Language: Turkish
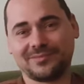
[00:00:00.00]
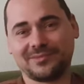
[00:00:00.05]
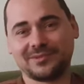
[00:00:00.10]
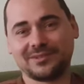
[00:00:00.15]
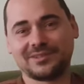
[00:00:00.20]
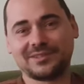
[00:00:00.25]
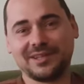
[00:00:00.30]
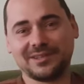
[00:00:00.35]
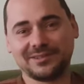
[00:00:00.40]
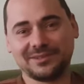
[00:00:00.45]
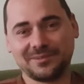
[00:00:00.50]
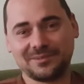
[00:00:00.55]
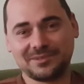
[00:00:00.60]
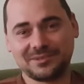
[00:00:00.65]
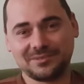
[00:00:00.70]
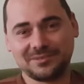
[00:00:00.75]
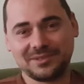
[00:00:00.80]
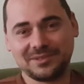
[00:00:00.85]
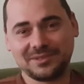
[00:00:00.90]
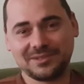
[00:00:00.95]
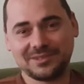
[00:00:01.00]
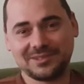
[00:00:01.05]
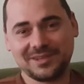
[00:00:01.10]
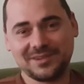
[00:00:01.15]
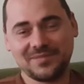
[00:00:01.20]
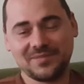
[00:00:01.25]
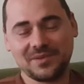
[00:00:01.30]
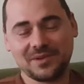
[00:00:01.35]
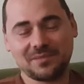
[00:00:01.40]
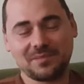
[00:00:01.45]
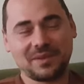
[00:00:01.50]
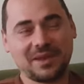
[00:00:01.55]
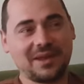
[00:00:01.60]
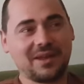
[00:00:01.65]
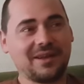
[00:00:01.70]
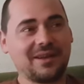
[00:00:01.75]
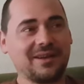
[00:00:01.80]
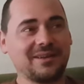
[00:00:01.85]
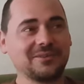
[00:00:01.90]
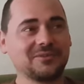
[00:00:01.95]
Stand-upçı bir şeyim var,
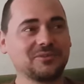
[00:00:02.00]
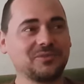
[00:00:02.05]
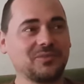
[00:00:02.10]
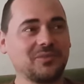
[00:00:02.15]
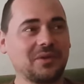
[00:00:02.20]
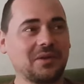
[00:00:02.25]
background'um